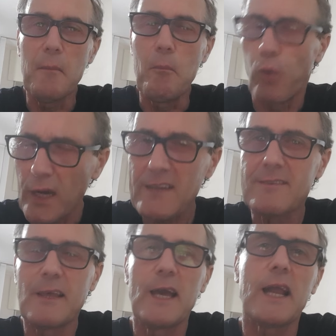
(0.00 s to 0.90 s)

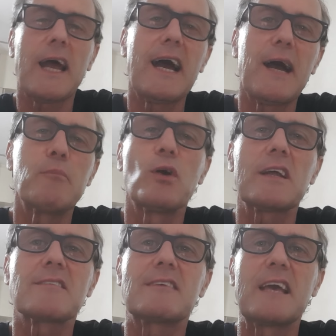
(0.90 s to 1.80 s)
Buonasera,
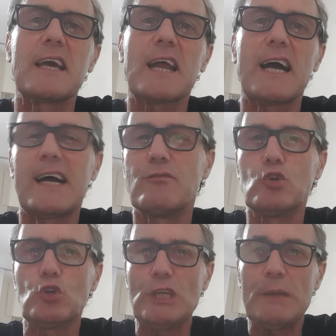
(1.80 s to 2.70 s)
buonasera a
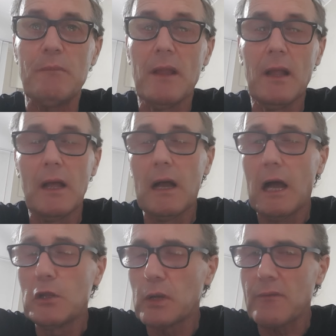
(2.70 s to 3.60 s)
voi.
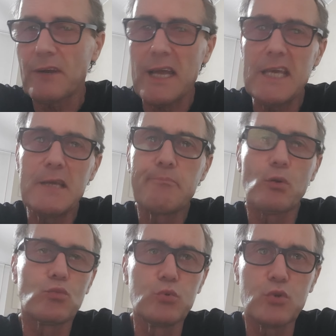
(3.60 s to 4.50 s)
Allora, avrei
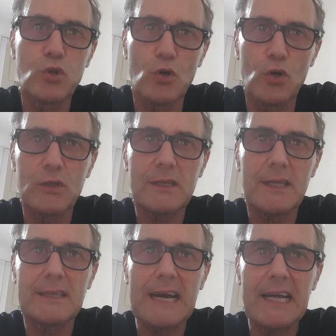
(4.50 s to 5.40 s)
potuto
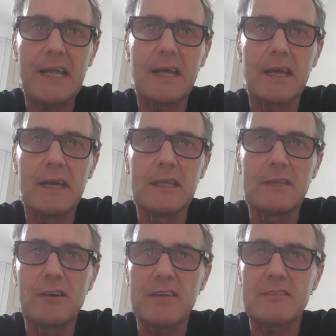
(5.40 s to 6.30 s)
trattare
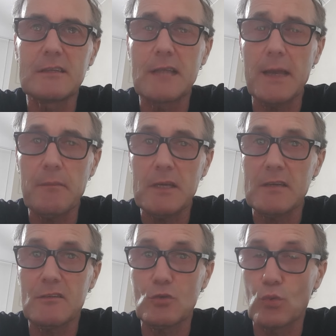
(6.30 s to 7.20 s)
diversi
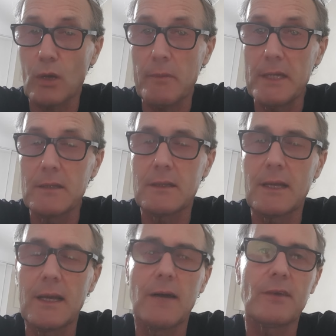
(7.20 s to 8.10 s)
temi,
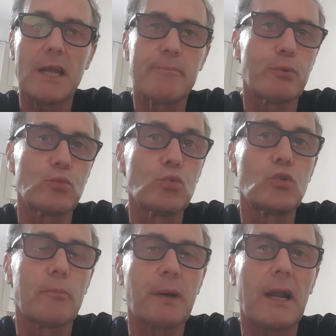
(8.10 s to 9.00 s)
sicuramente avrei
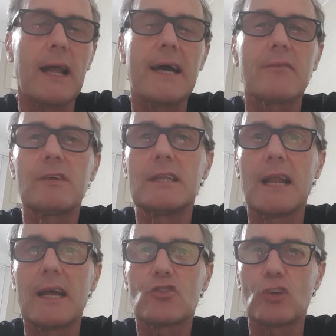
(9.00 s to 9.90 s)
potuto parlarvi
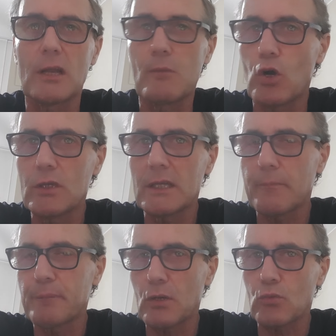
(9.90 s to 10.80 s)
della cerimonia
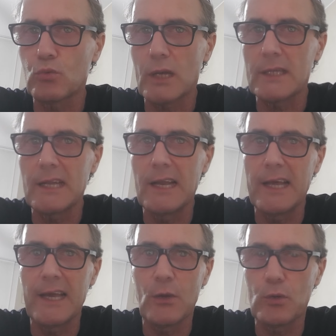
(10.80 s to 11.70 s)
d'apertura
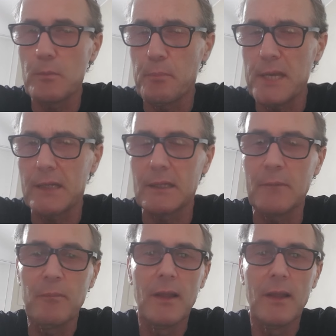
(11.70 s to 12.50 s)
delle Olimpiadi.